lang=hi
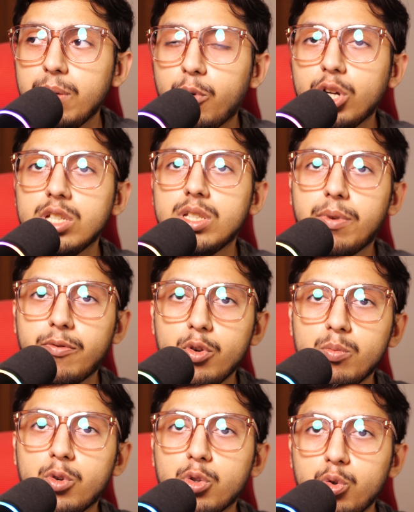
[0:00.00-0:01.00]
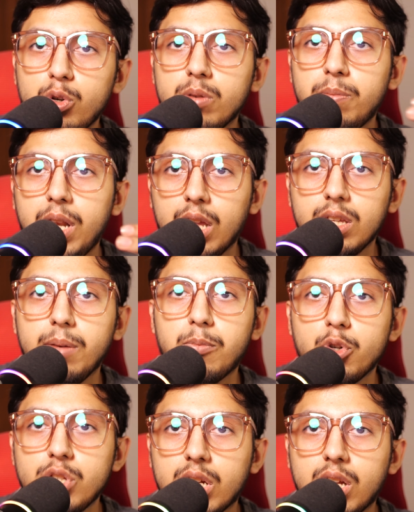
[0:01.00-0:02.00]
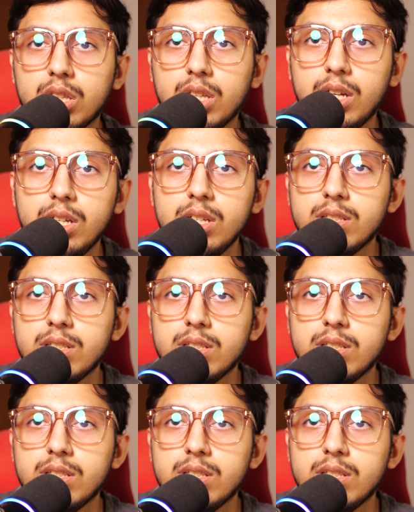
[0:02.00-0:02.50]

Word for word: बॉडी से परफ्यूम को दूर फैलाता है प्रोजेक्ट करता है